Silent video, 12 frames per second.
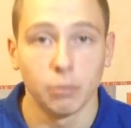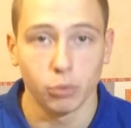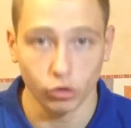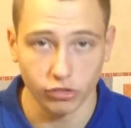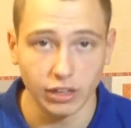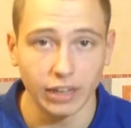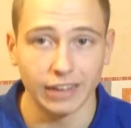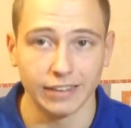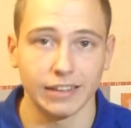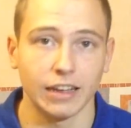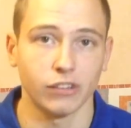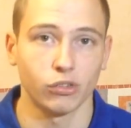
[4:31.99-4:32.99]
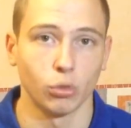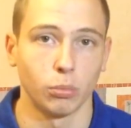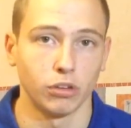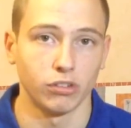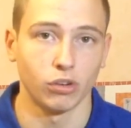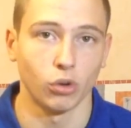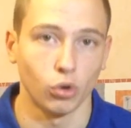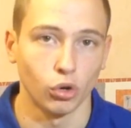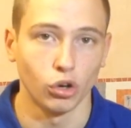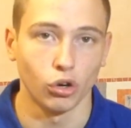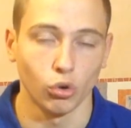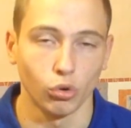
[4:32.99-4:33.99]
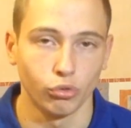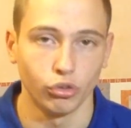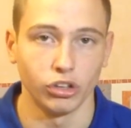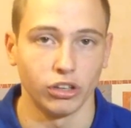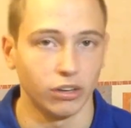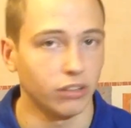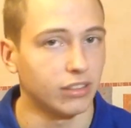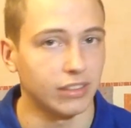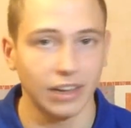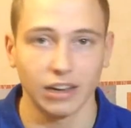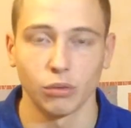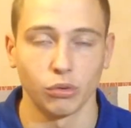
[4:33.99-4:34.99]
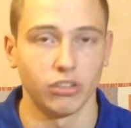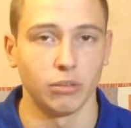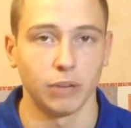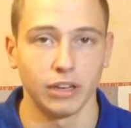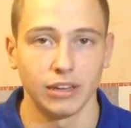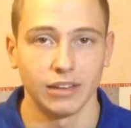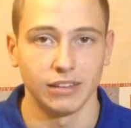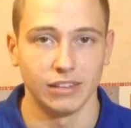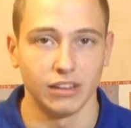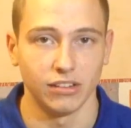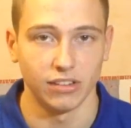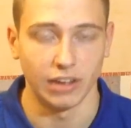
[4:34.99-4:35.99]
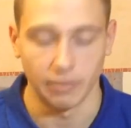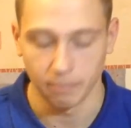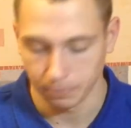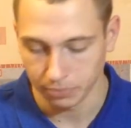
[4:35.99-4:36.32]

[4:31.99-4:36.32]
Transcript: Просто это особенность кроя Роллфингер. Так его снимать нельзя.